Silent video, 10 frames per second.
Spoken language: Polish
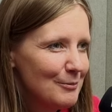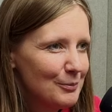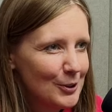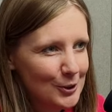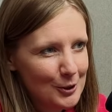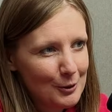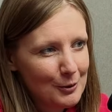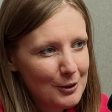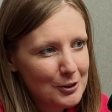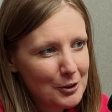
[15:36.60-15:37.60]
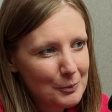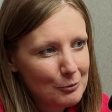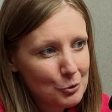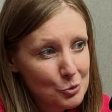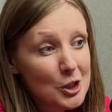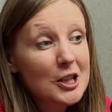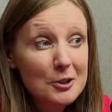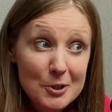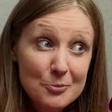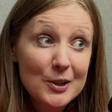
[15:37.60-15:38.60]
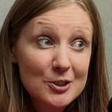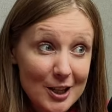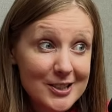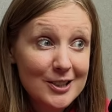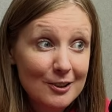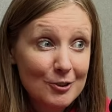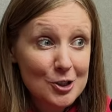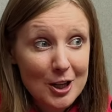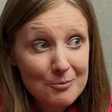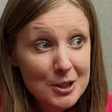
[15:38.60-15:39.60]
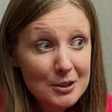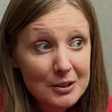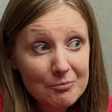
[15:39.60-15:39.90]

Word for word: e, to, to powtórzę, natomiast masz masz rację, wiesz, dla mhm.